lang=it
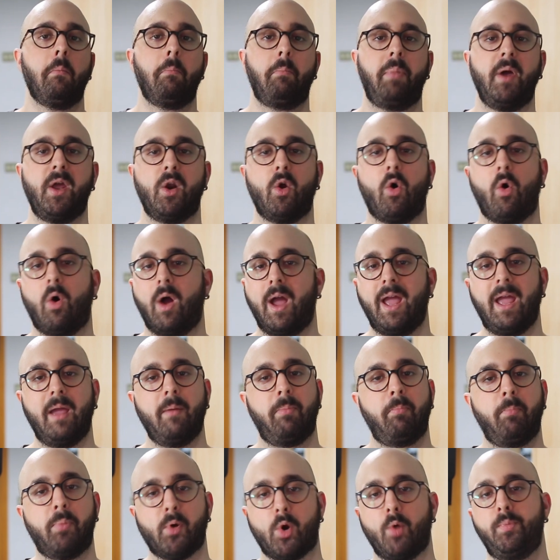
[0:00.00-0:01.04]
però è
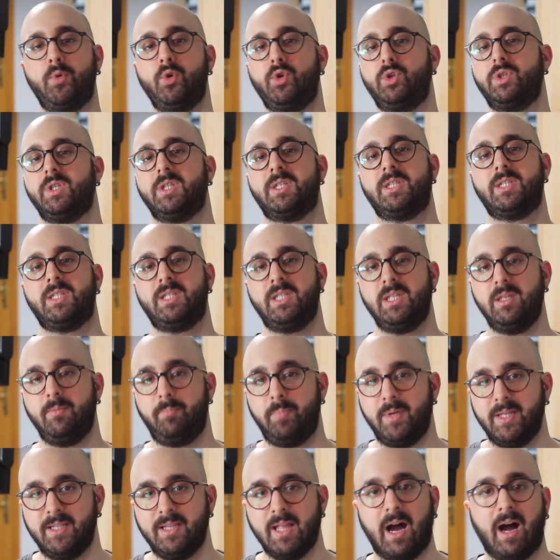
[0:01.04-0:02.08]
proprio
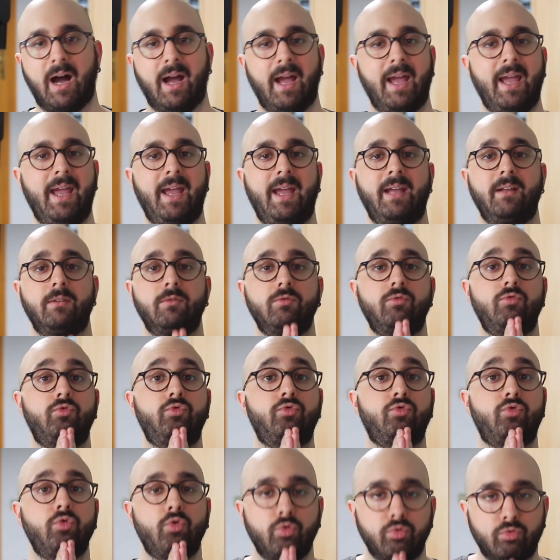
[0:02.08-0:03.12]
insipida e
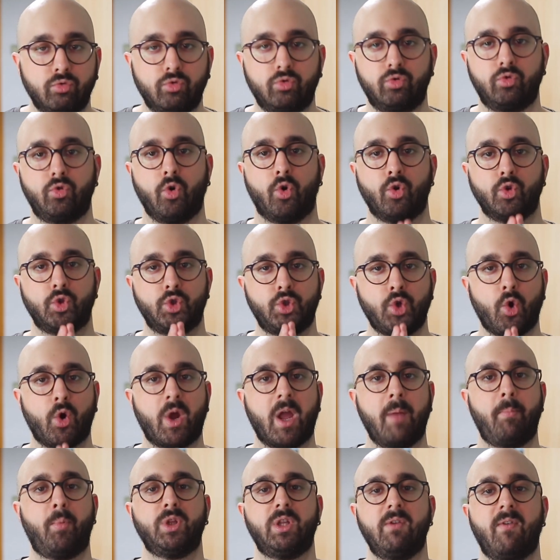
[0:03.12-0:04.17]
tutto ciò
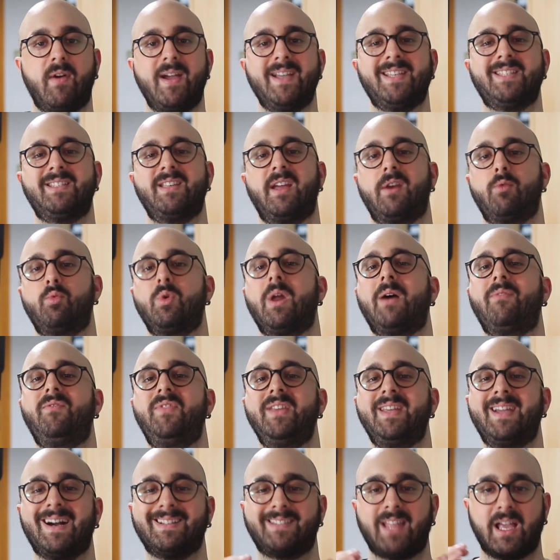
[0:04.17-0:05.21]
che poteva essere una
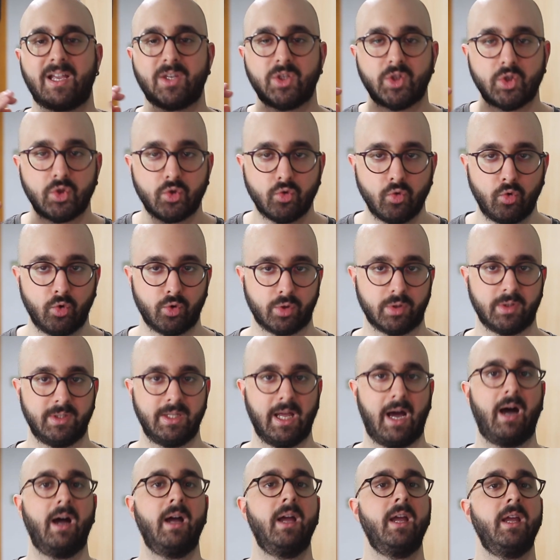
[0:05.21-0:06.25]
figata
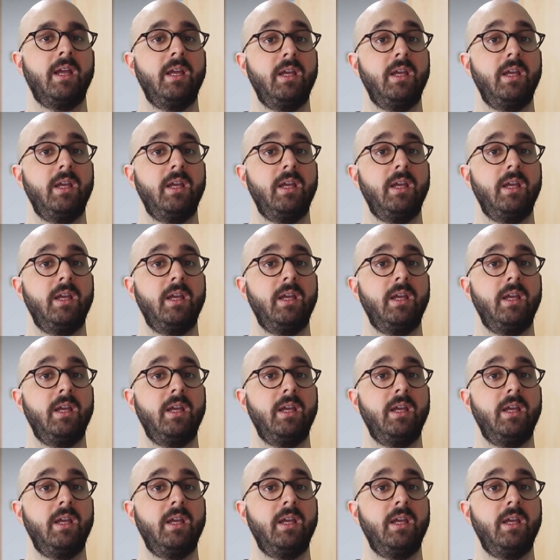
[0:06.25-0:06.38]
assurda